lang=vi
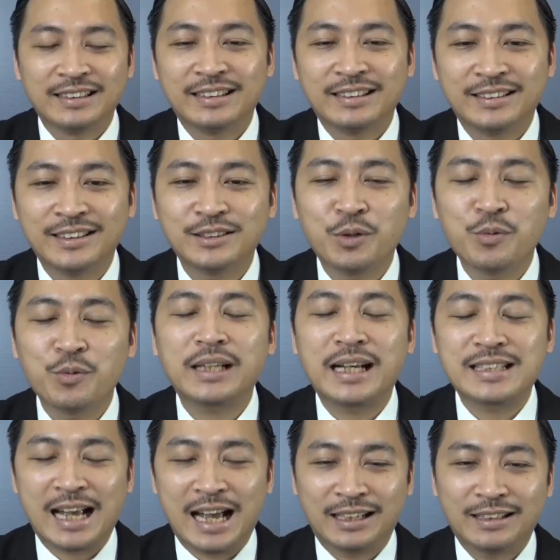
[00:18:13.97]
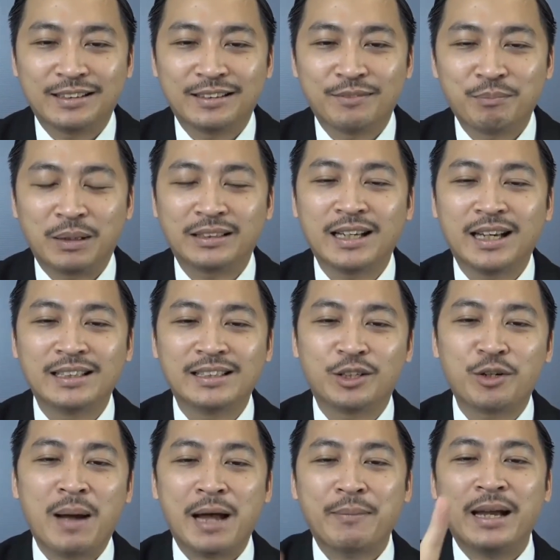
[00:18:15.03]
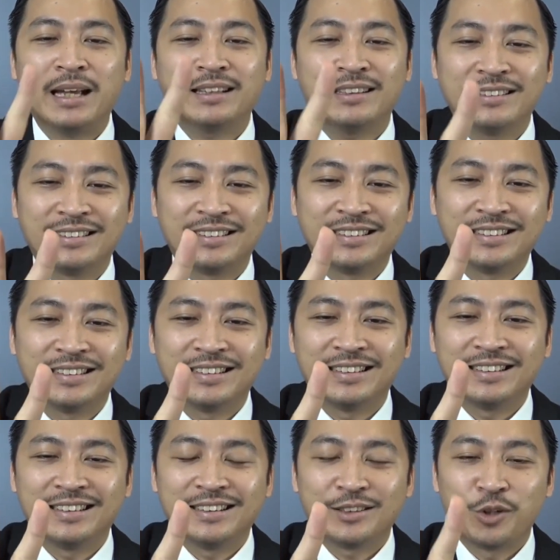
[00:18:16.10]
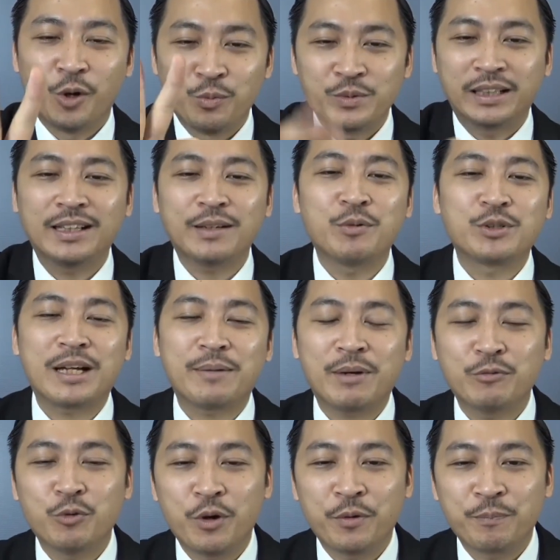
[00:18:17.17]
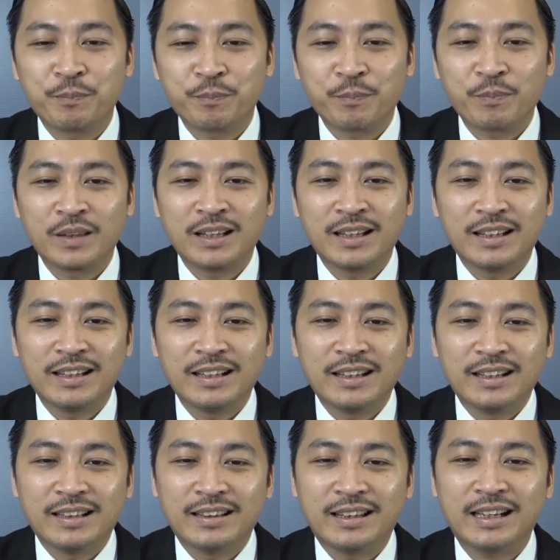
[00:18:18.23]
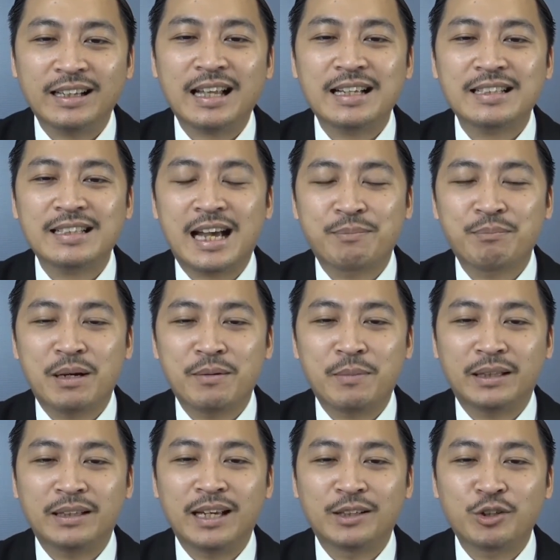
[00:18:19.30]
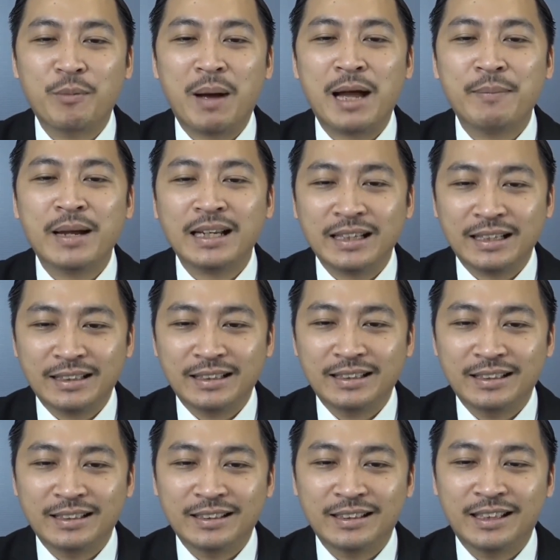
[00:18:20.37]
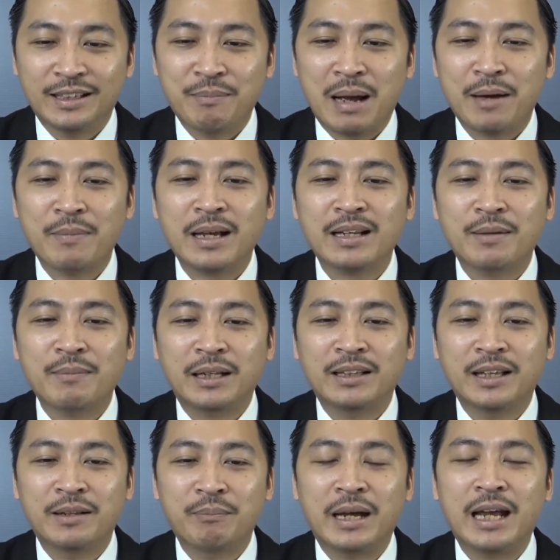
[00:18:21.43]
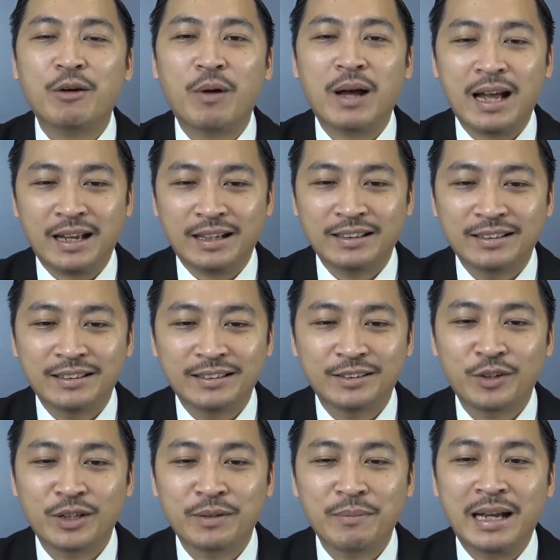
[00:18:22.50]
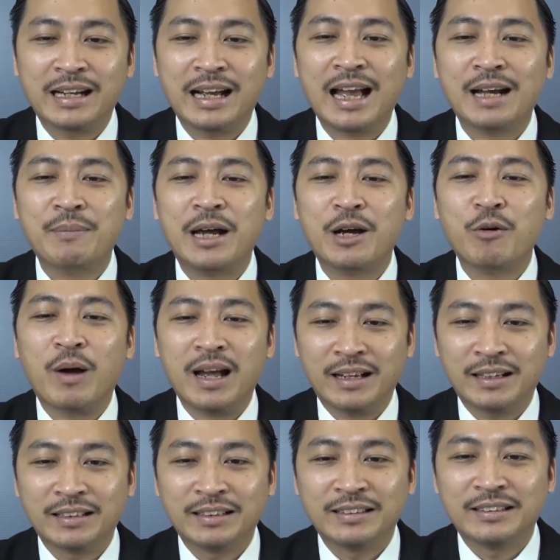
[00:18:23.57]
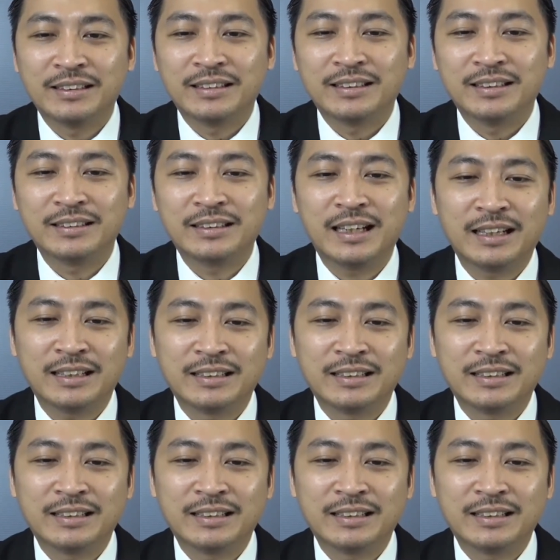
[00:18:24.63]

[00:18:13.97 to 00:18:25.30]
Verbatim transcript: Nhưng cũng có tài sản mặt tiền chỉ có 3 mét Cùng diện tích 100 mét vuông. Thì cái tài sản mà mặt tiền có 3 mét ấy thì 3 mét là mặt tiền bé quá, gọi là bề ngang bé quá. Được chưa?